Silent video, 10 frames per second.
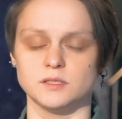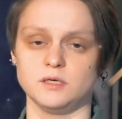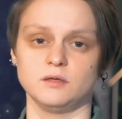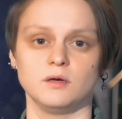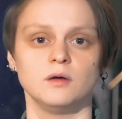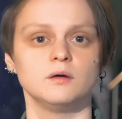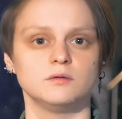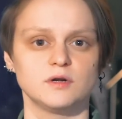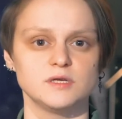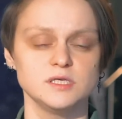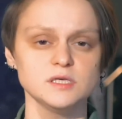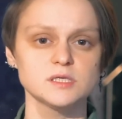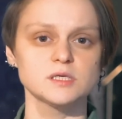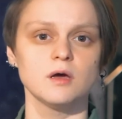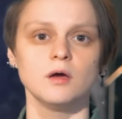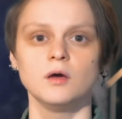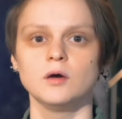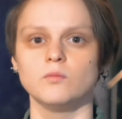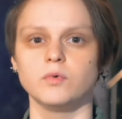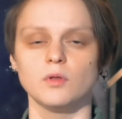где эта традиция
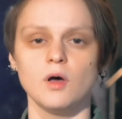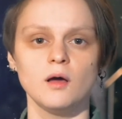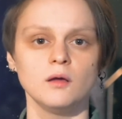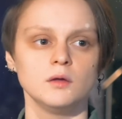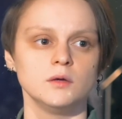была